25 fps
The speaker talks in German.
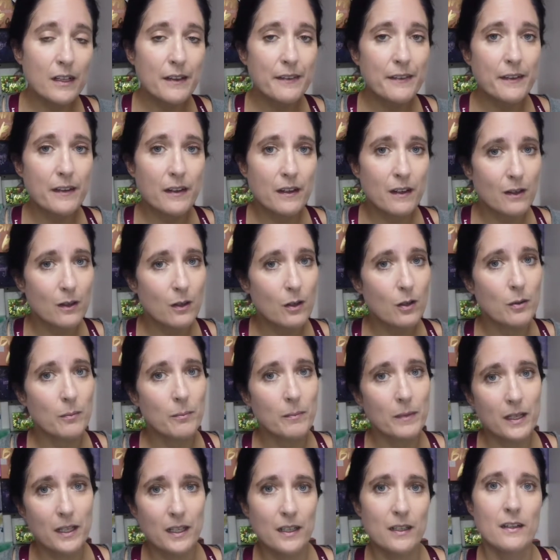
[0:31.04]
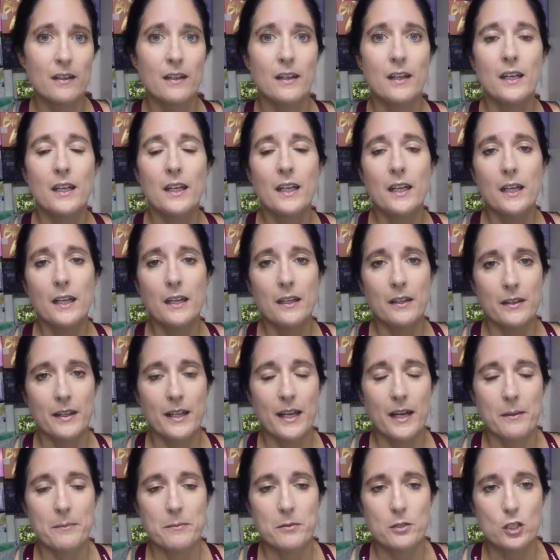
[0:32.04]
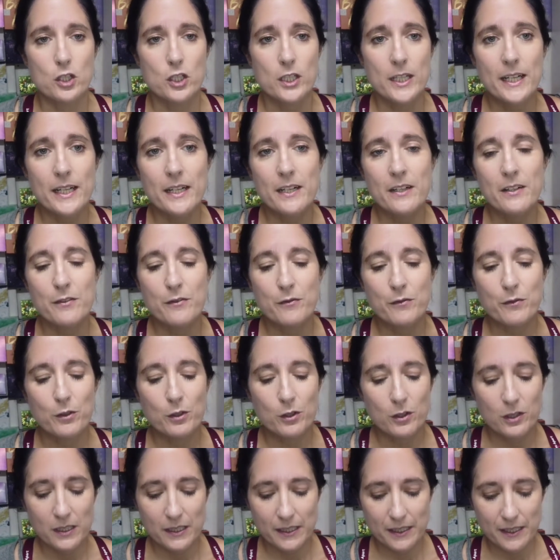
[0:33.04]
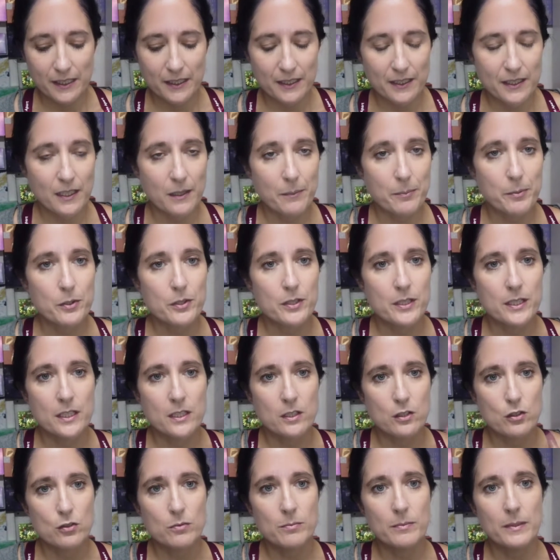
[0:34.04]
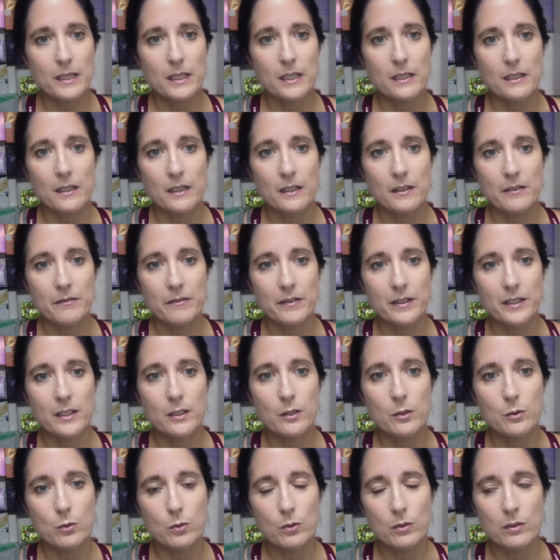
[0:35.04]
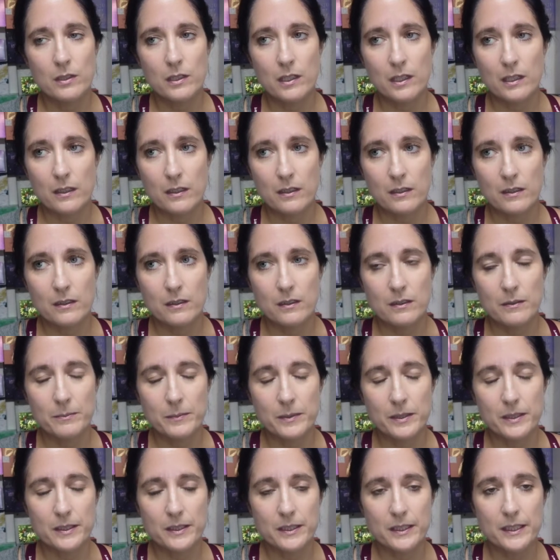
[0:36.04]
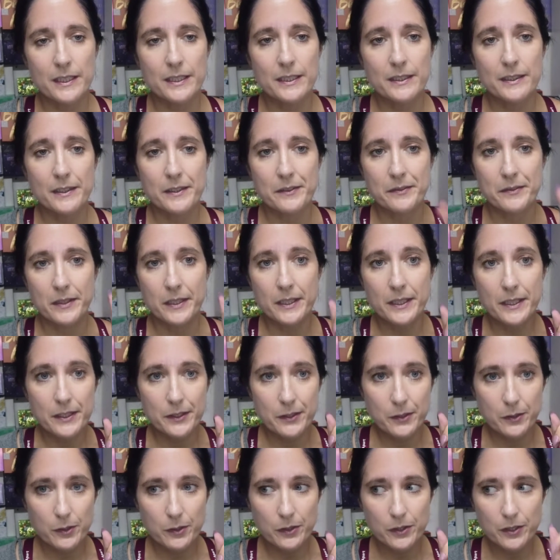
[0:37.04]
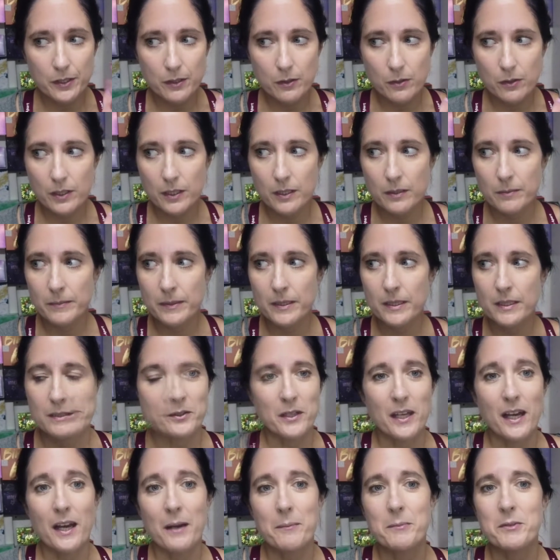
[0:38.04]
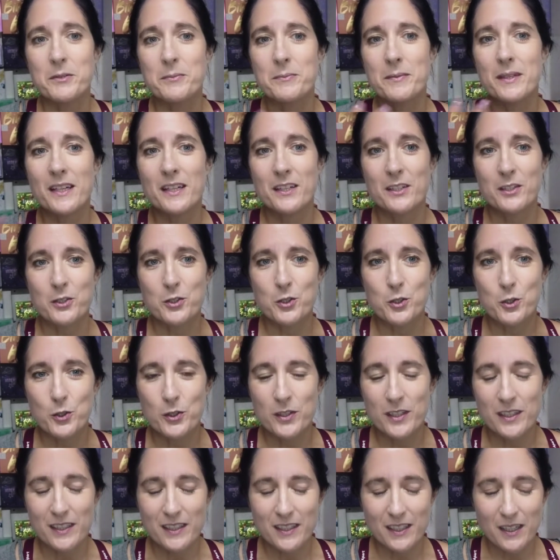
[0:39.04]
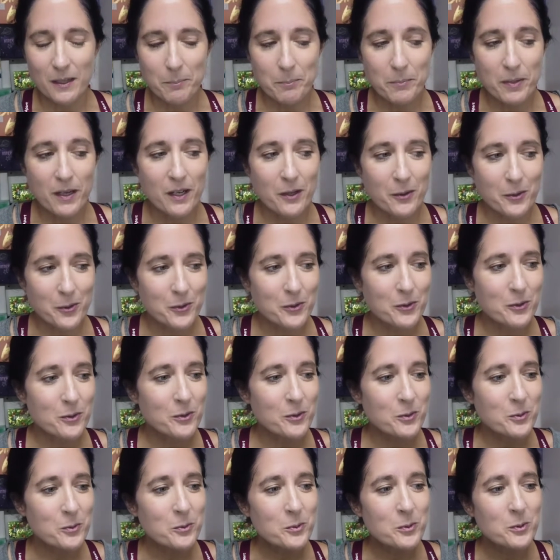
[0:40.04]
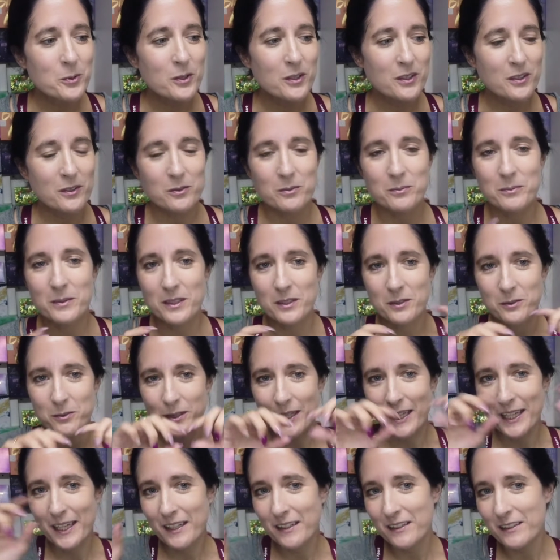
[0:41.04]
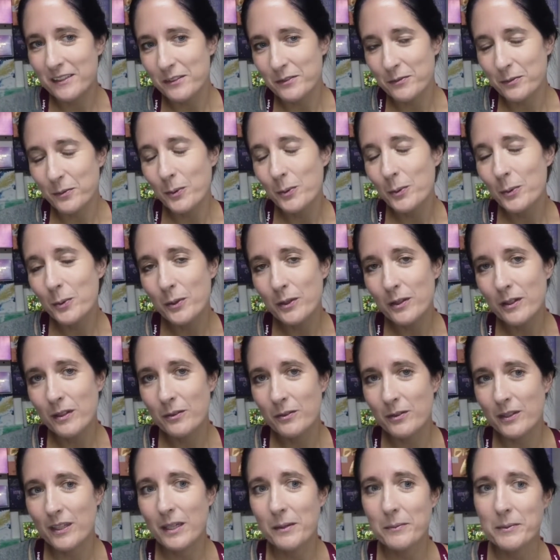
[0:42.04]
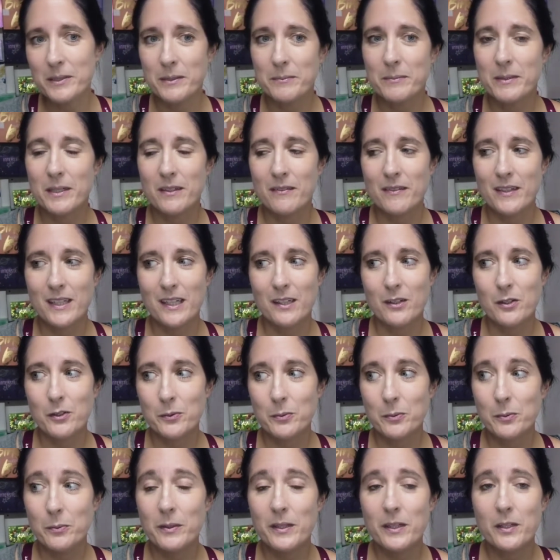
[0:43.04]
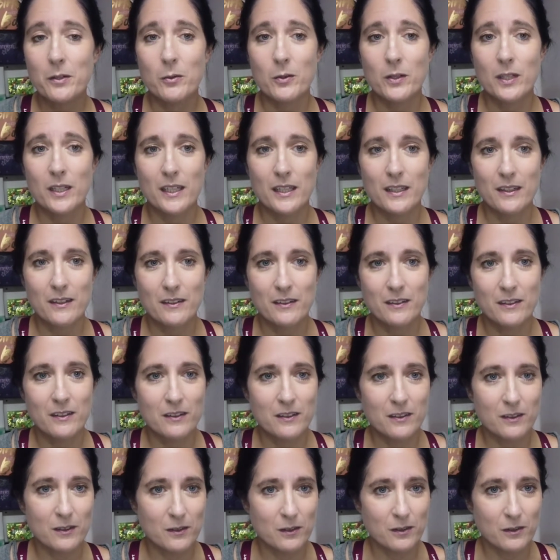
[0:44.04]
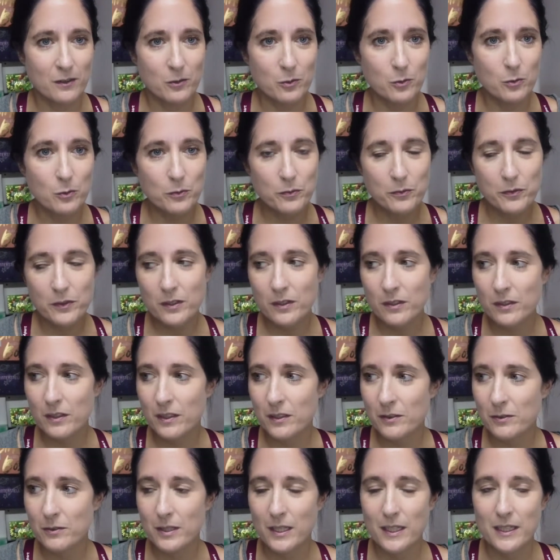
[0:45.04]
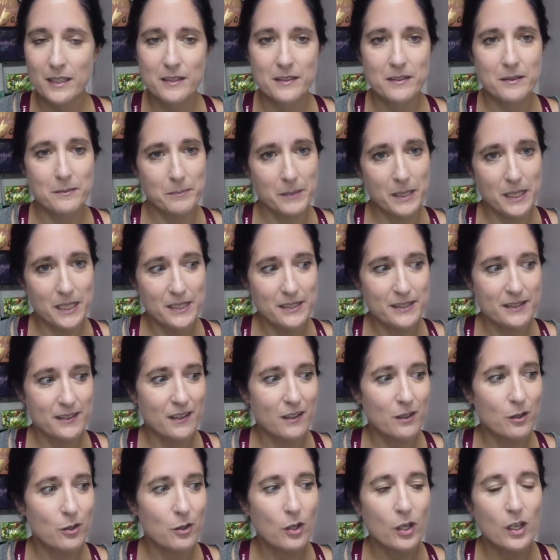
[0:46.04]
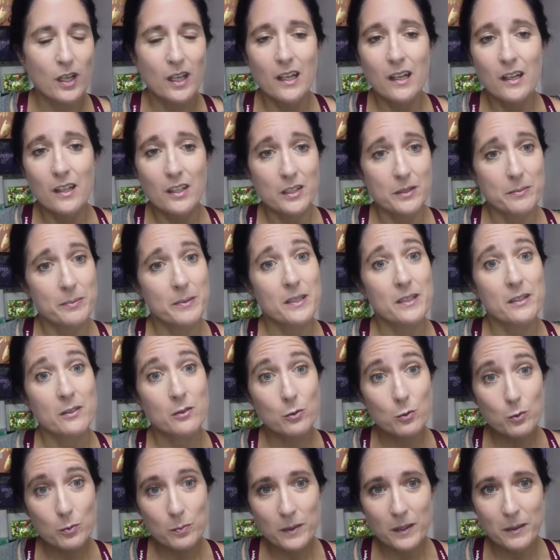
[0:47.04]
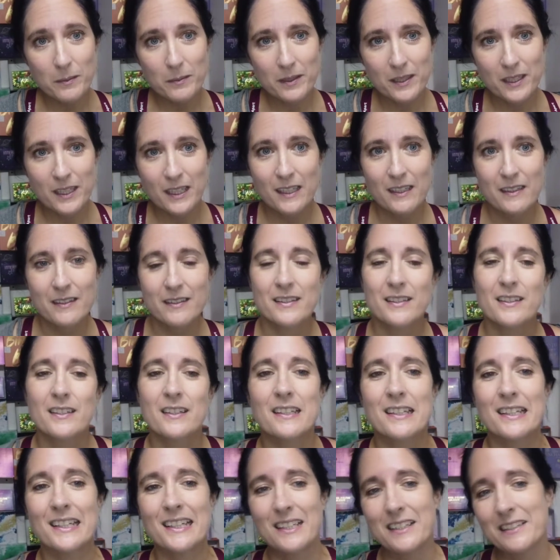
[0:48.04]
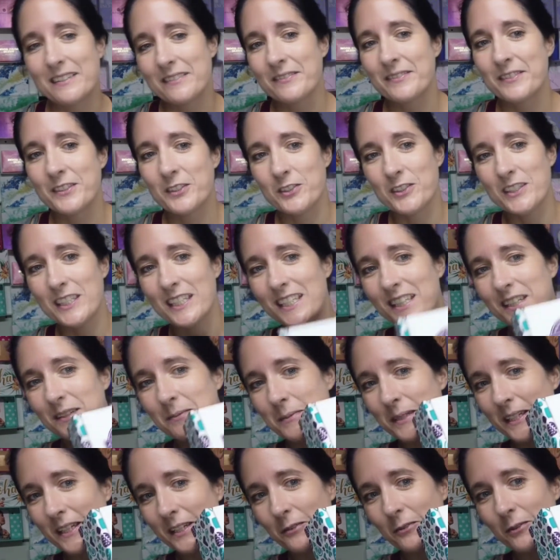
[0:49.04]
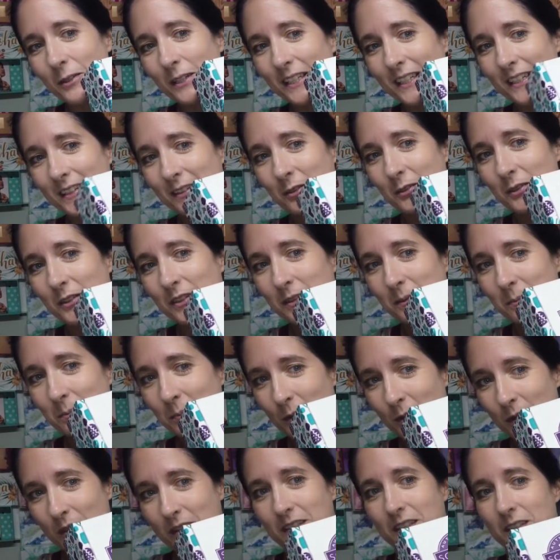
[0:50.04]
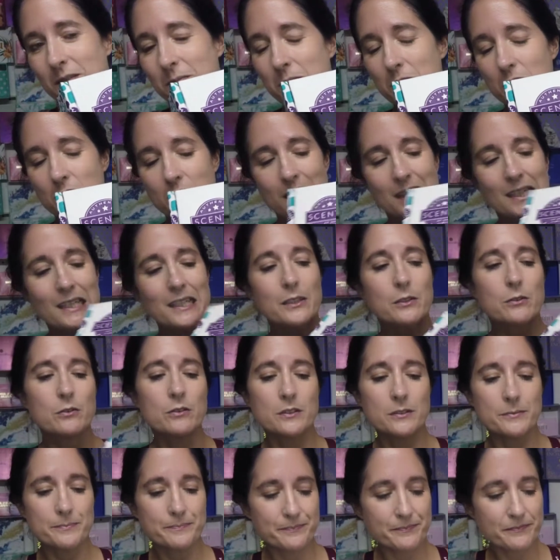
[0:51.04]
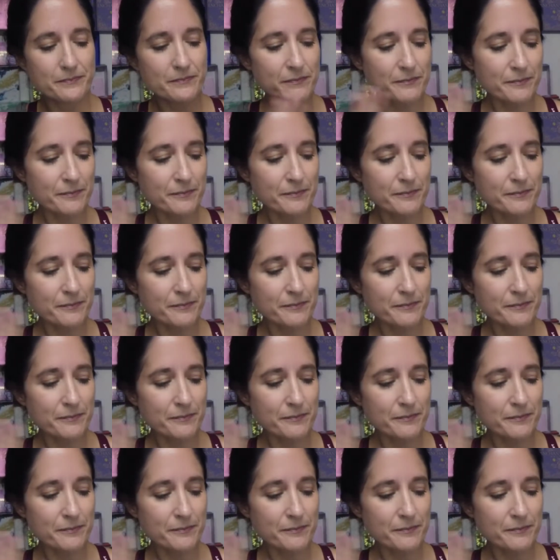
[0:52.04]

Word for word: falls ihr auch mal da bestellen wollt, denn ich habe euch ja schon mal ein Video ähm, gedreht, das verlinke ich euch auch hier mal. da habe ich mir eine schöne Lampe ausgesucht, so mit so Engelsflügeln und die habe ich ja mittlerweile ausprobiert und die ersten Düfte, also die ersten Melds auch. Ich bin super begeistert, ja, sonst hätte ich mir natürlich jetzt auch diese Box nicht bestellt und